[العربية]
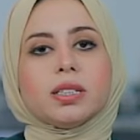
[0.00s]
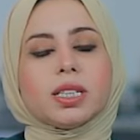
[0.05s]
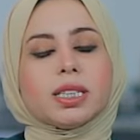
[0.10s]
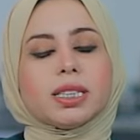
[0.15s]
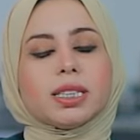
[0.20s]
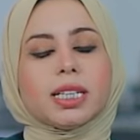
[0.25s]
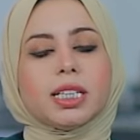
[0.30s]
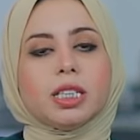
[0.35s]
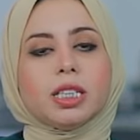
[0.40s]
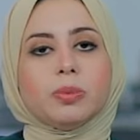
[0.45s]

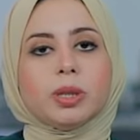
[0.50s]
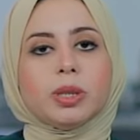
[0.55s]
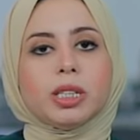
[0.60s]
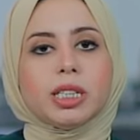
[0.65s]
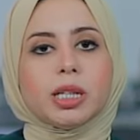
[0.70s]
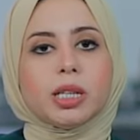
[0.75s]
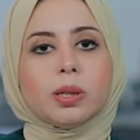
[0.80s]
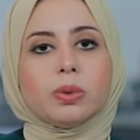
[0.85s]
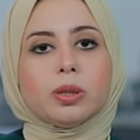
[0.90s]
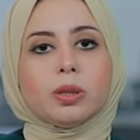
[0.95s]

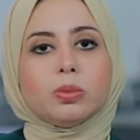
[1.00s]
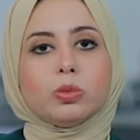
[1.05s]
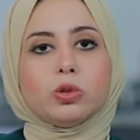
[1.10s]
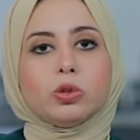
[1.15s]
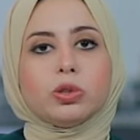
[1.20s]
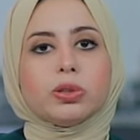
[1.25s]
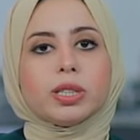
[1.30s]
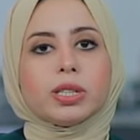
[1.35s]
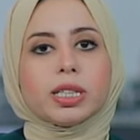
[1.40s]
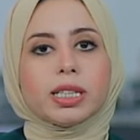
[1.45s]
التعليمية
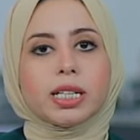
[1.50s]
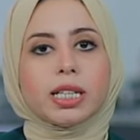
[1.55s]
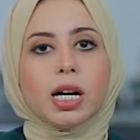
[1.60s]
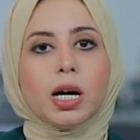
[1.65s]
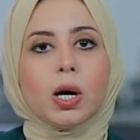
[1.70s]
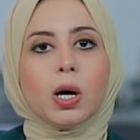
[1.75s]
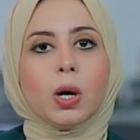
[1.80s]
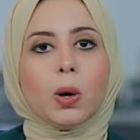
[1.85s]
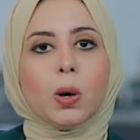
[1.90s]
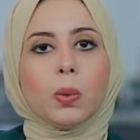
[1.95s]

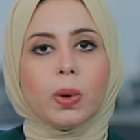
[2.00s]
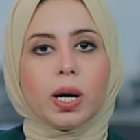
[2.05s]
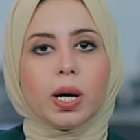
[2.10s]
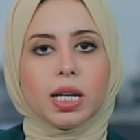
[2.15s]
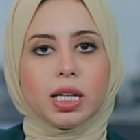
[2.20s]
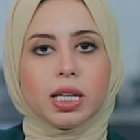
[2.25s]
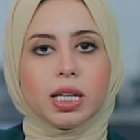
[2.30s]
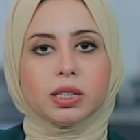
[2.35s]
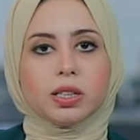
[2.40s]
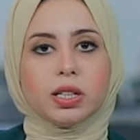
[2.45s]
والمديرية
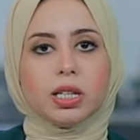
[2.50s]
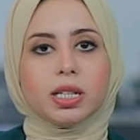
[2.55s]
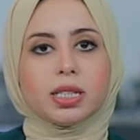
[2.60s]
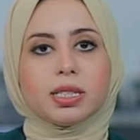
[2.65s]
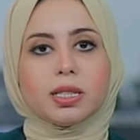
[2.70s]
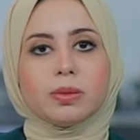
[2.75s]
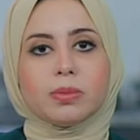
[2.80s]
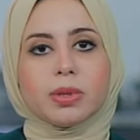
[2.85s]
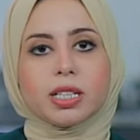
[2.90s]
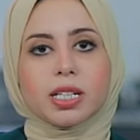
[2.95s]
وعلى
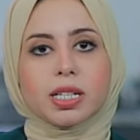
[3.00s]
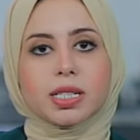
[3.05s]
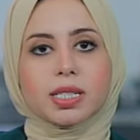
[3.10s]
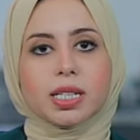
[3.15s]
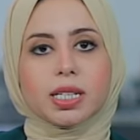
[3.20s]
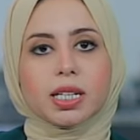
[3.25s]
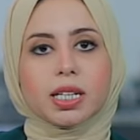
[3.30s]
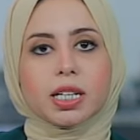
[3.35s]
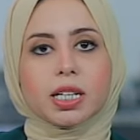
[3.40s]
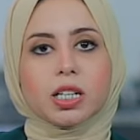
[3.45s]
إدارة
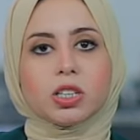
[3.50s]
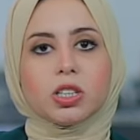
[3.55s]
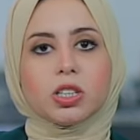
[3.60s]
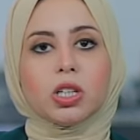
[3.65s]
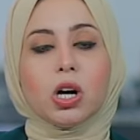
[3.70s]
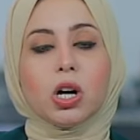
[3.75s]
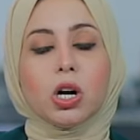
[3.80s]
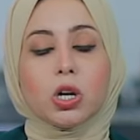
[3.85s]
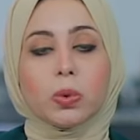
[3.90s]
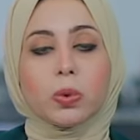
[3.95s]
المدرسة
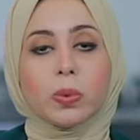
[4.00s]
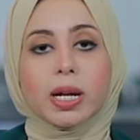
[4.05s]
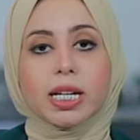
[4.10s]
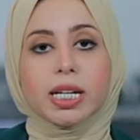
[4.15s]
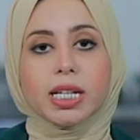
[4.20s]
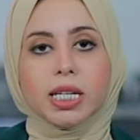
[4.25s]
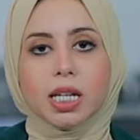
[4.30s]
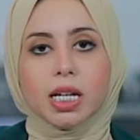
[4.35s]
اختار ولي